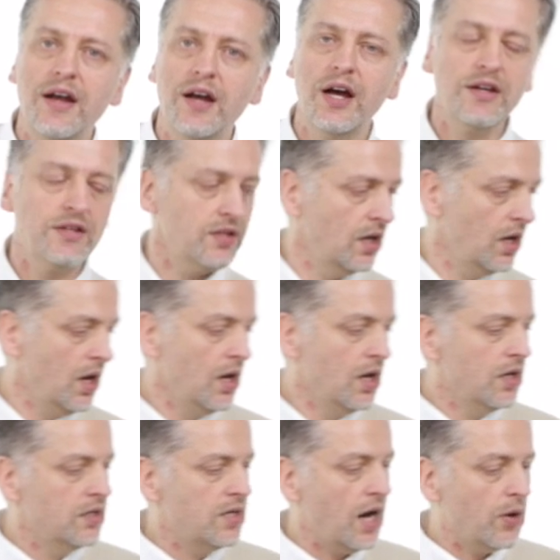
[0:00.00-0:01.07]
Einheit.
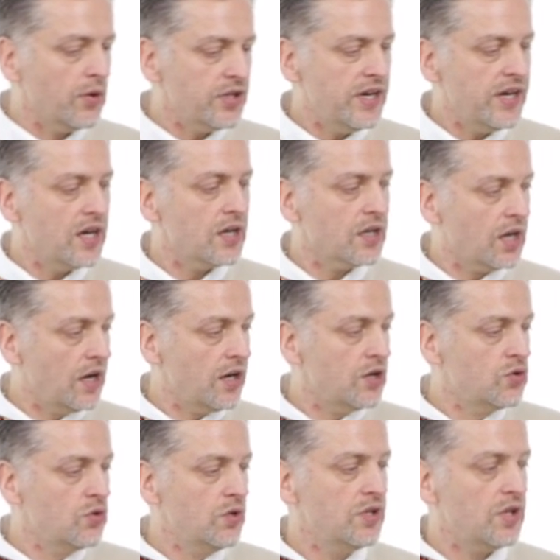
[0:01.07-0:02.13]
Der Ausleger kann
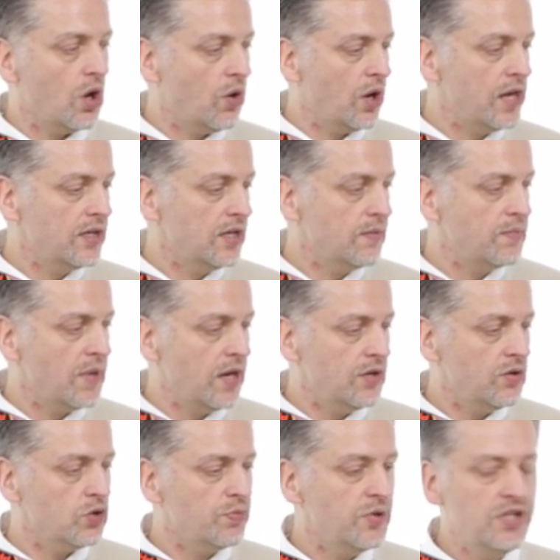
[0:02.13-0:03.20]
natürlich auch halt eben
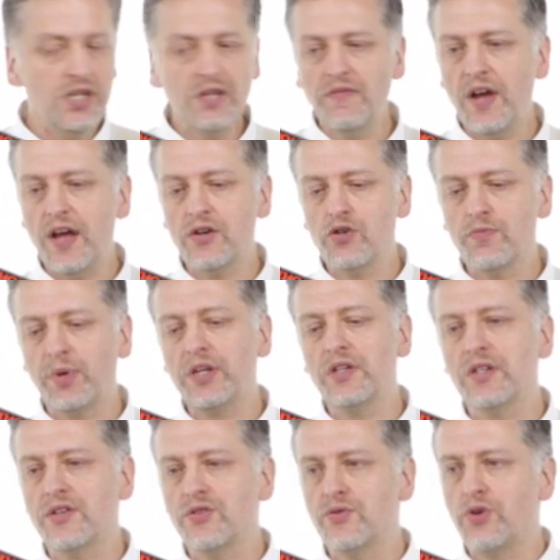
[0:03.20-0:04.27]
händisch bedient werden,
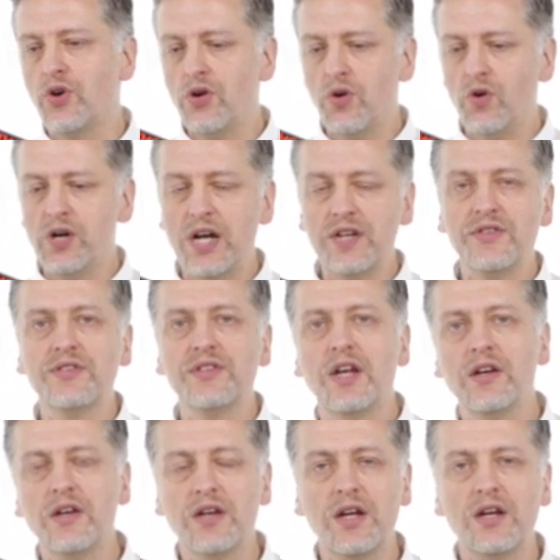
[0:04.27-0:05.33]
sprich, also Sie können auch einen
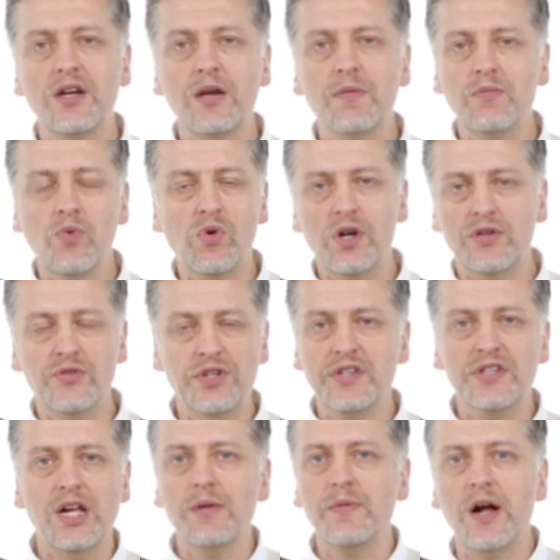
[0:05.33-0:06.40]
Assistenten dann nehmen oder sich
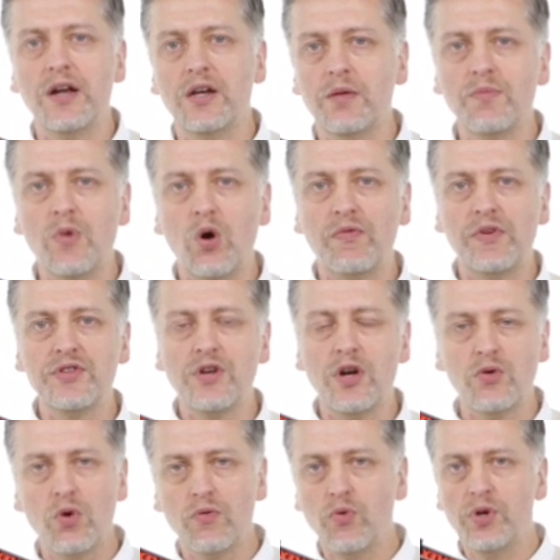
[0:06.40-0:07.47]
selber halt eben auch, wenn Sie
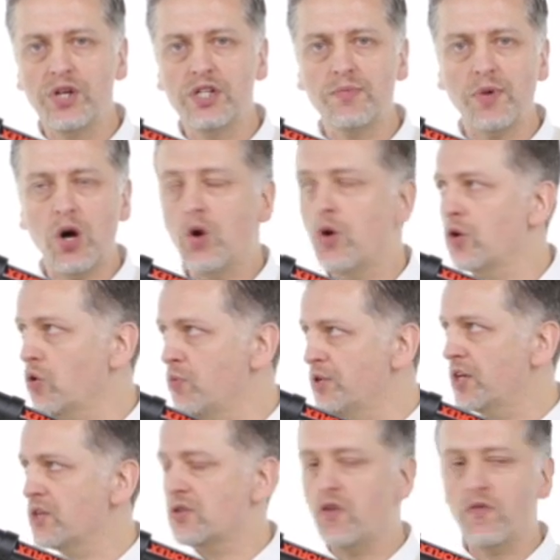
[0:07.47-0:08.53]
dann irgendwo Licht brauchen und
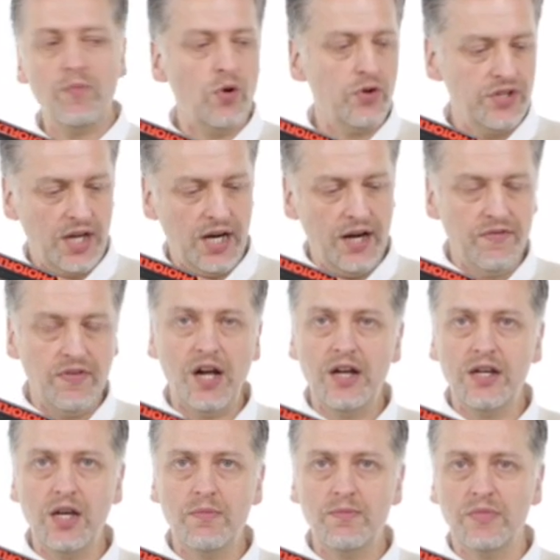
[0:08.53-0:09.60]
mit der Softbox dann einfach
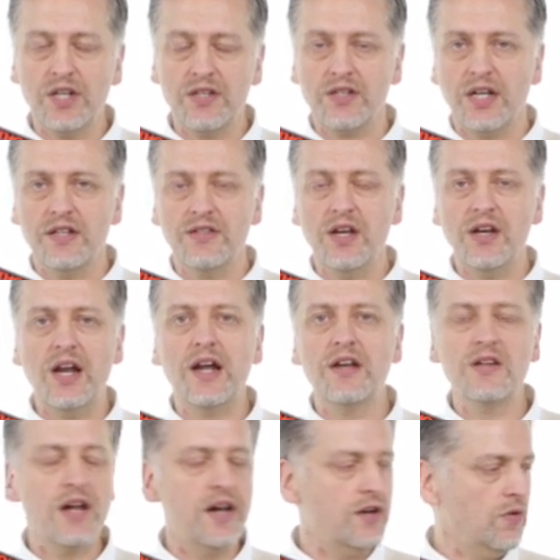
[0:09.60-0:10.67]
halt eben das Ganze in der
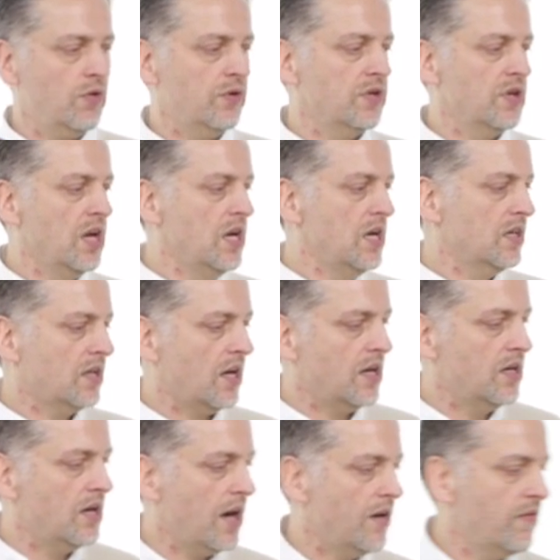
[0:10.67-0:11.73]
Hand halten und dann